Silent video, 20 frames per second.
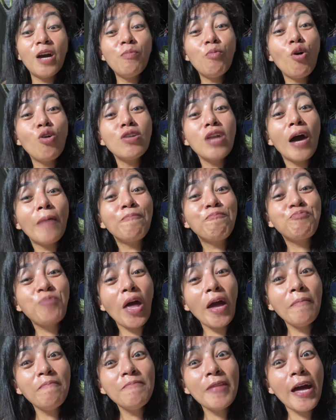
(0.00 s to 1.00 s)
Emong lap
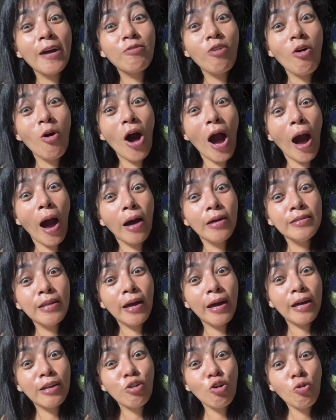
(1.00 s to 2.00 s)
time ne ko
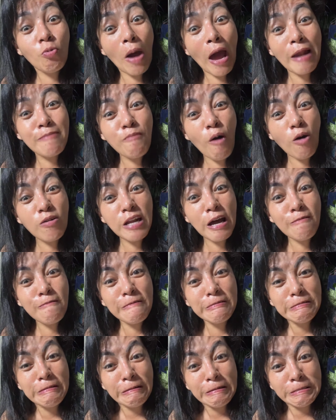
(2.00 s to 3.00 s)
anero. While mo
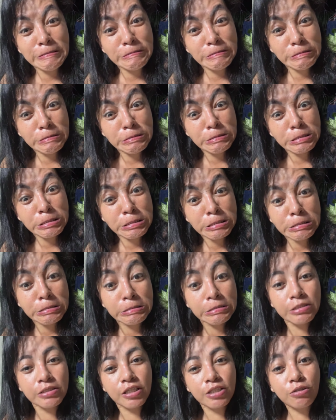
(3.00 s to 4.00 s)
na ko na.
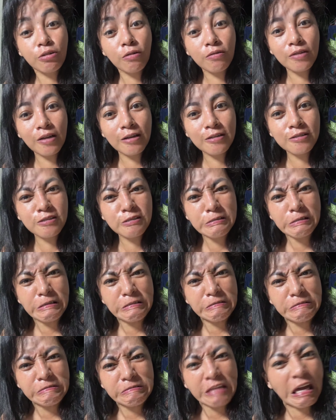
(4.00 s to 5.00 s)
Ah, dito ko na
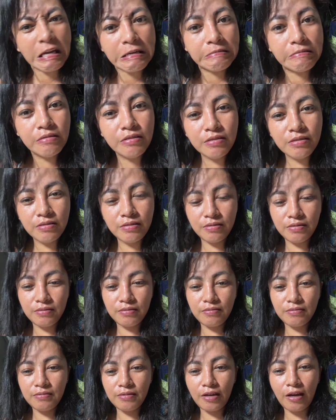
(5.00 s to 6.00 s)
restricted.
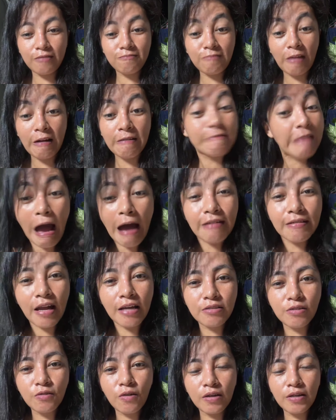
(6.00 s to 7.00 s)
Katanga
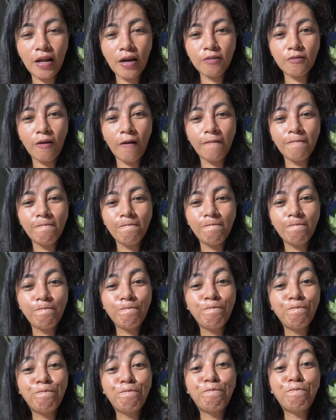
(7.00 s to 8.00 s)
na juga na ko.
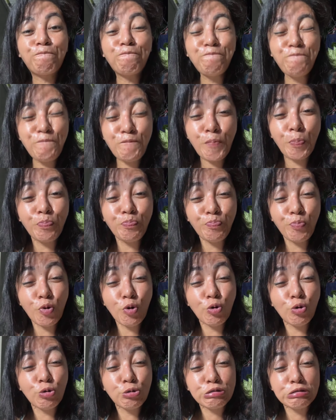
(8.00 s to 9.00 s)

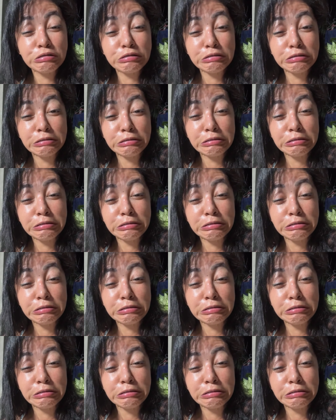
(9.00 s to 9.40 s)
Put.